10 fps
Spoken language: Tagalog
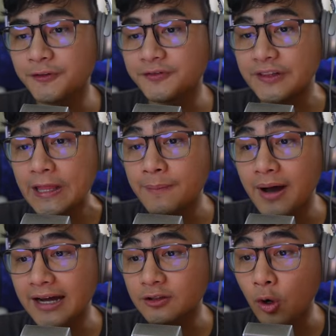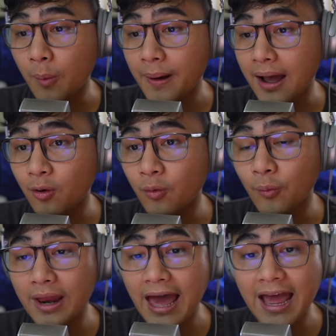Flynn mga tropa. Kung
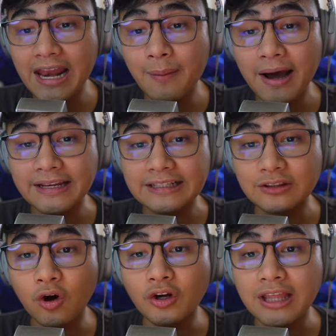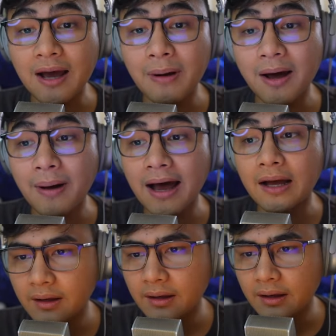wala naman ito, tama
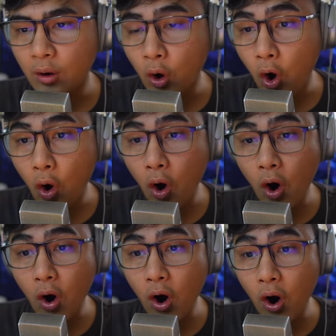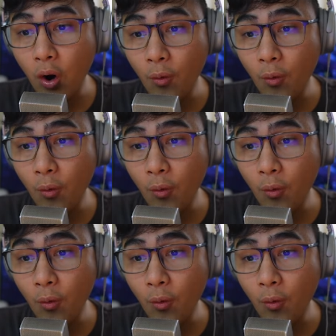ba? Oo, oh, oh, oh, oh,